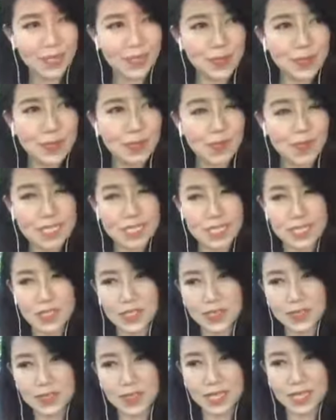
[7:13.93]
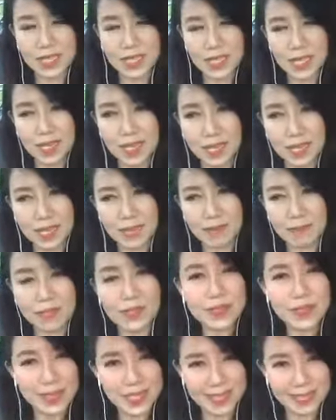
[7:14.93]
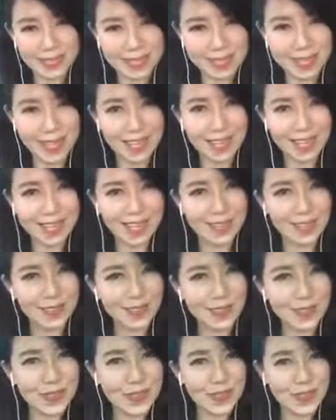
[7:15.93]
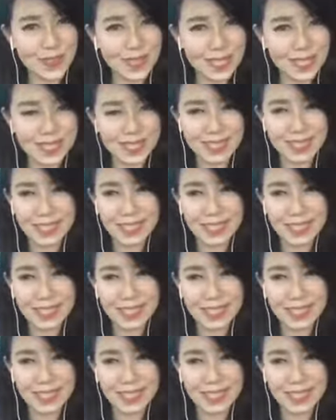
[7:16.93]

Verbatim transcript: 因为我始终觉得啊，风水师哈，风水